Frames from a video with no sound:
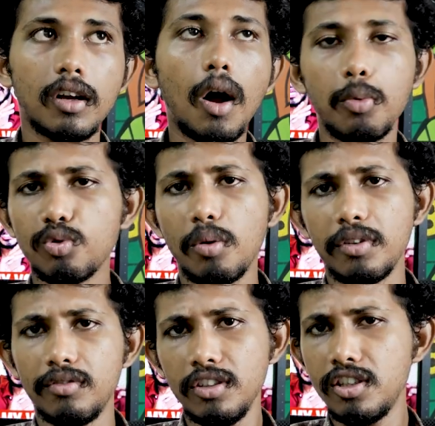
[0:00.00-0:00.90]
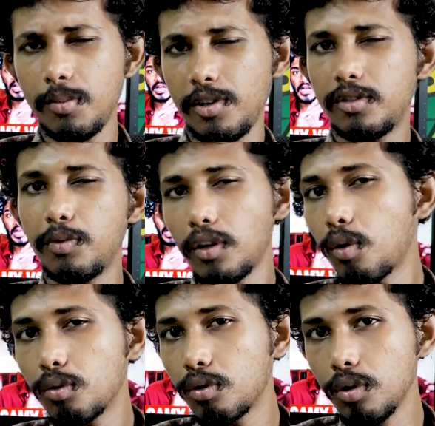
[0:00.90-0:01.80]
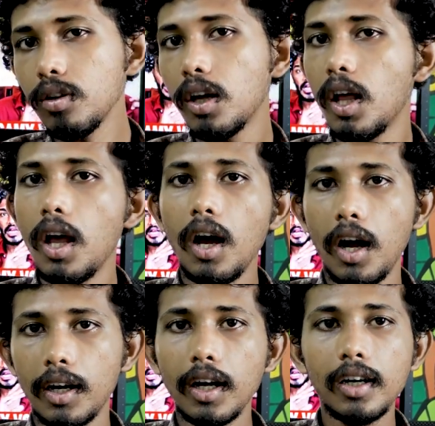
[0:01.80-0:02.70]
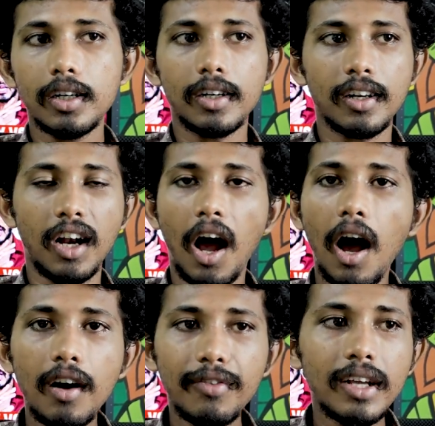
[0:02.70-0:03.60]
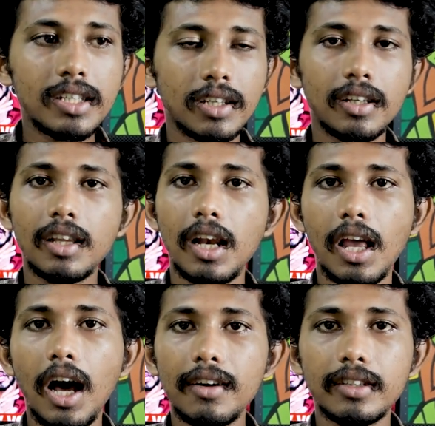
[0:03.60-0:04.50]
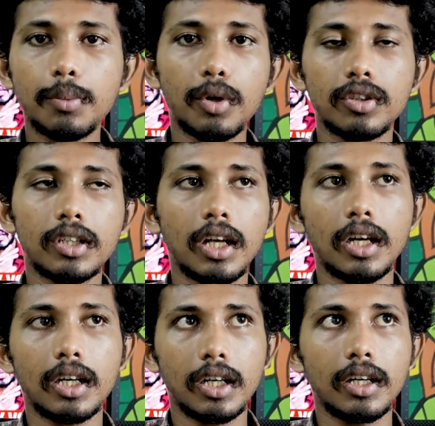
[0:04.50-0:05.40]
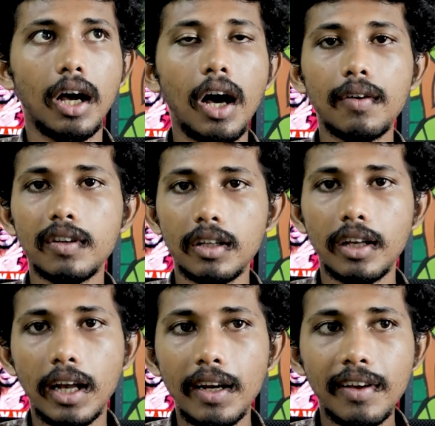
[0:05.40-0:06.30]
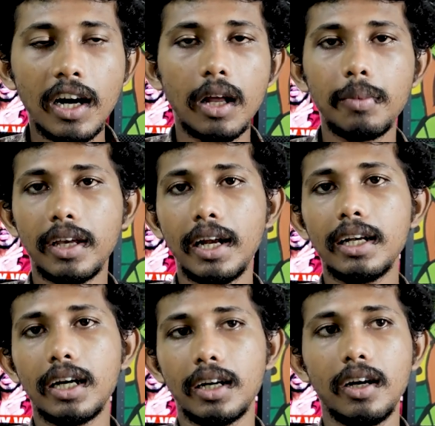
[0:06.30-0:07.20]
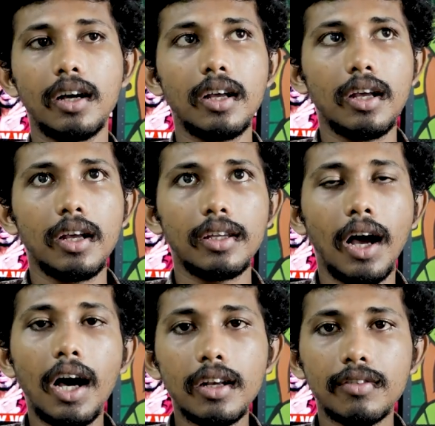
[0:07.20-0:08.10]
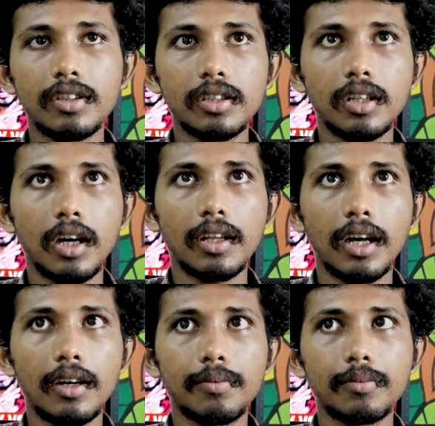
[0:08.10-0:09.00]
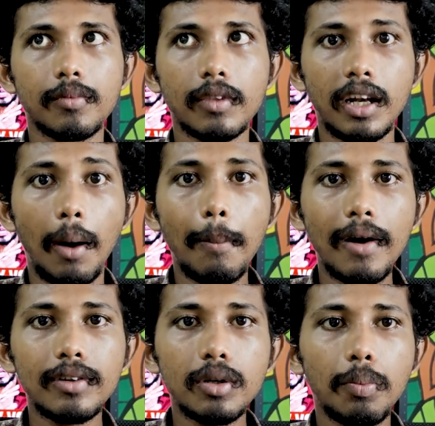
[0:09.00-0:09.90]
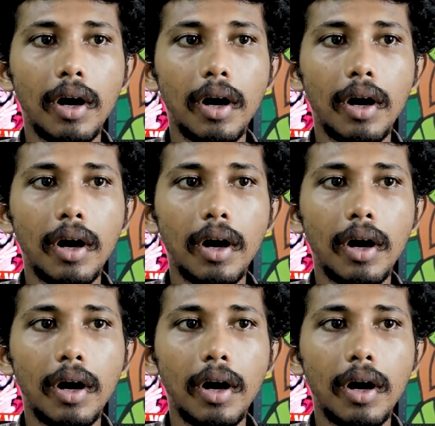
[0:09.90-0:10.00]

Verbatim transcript: ராமசுவாமிக்கு வந்து சின்ன பனிஷ்மெண்ட் தான் கொடுக்கணும் ஆனால் ஆன் ஃபேஸ் இதில் யார் வந்து ப்ரொஜெக்ட் ஆகிறாங்க யார் வந்து அந்த கேள்விகள் எல்லாமே கேட்டாங்க யார் வந்து அதை நம்ம வந்து